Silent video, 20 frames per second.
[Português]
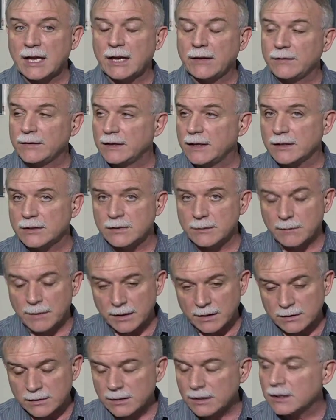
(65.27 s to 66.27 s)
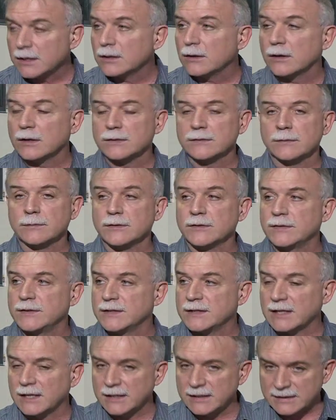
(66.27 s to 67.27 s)
Evidentemente que nós vamos
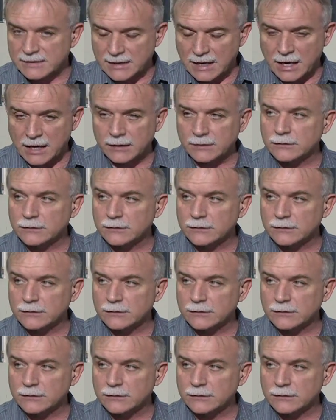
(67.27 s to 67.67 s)
fiscalizar,